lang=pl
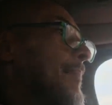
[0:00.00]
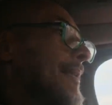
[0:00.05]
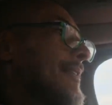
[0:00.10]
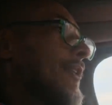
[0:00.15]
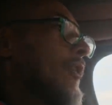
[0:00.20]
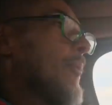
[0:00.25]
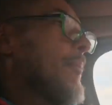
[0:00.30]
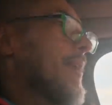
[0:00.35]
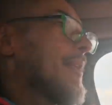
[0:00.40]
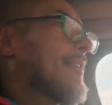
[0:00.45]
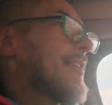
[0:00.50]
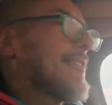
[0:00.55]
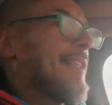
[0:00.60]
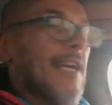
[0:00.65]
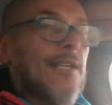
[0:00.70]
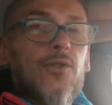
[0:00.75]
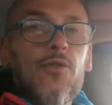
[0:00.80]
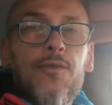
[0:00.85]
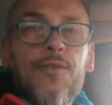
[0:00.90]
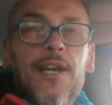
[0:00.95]
pan Robert,
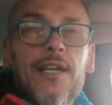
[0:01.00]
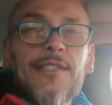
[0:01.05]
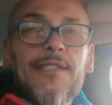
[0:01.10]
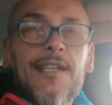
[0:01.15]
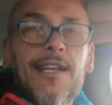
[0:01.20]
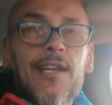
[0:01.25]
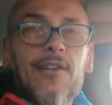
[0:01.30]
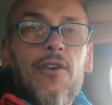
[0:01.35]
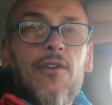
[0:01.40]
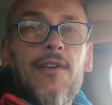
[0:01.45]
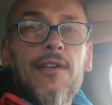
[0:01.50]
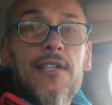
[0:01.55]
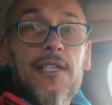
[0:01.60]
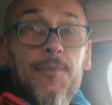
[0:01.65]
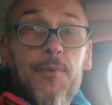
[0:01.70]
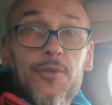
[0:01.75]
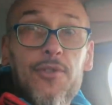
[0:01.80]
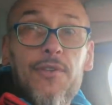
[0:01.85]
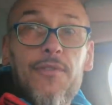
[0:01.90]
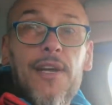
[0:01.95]
taksówkarz z Krakowa,
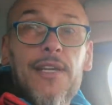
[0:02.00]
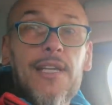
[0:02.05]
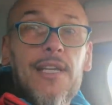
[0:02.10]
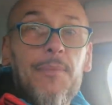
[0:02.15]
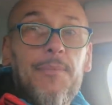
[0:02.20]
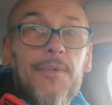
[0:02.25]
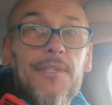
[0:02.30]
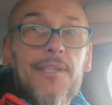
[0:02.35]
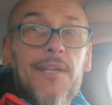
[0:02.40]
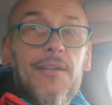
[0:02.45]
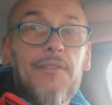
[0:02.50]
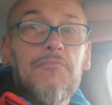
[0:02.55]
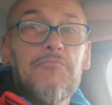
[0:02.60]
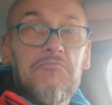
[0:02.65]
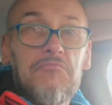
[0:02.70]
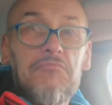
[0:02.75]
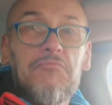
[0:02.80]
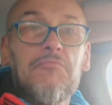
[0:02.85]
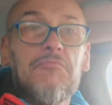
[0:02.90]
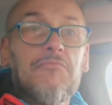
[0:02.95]
niespodziewanie napisał.
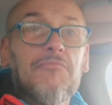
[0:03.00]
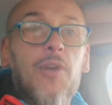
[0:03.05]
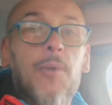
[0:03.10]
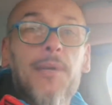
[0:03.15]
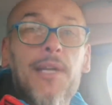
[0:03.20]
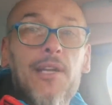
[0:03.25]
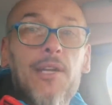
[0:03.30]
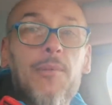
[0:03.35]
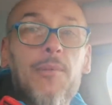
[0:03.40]
Dobrej